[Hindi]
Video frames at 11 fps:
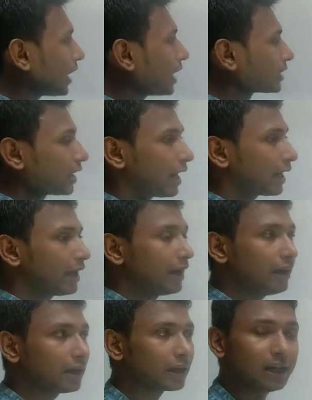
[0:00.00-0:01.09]
चार चला गया
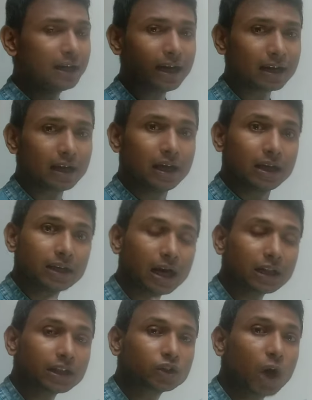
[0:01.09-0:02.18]
क्लियर यहां
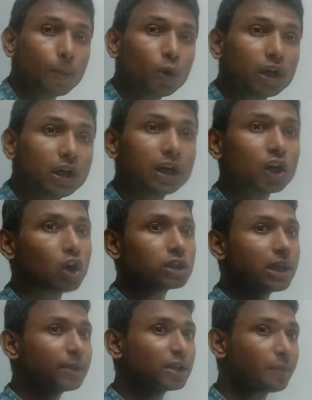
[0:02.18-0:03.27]
तक तो आपको क्लियर
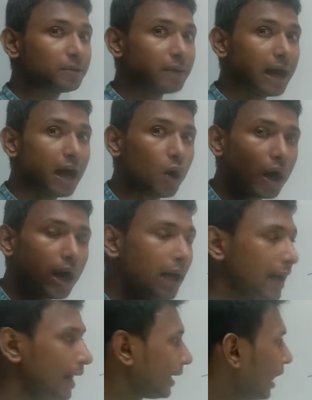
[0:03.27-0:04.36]
कॉन्सेप्ट समझ में आया होगा
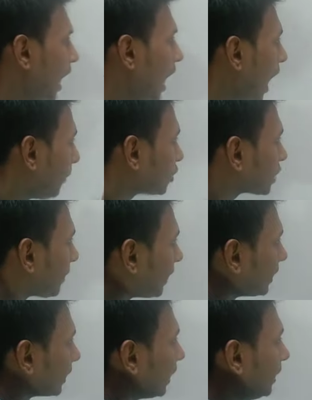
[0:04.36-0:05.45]
है ना अब उसके बाद
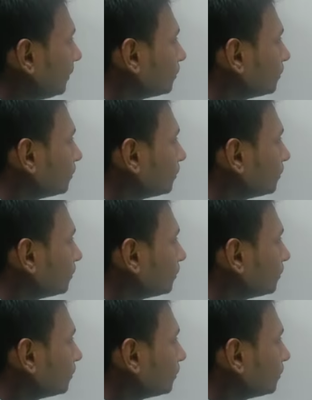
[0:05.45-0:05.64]
देखिए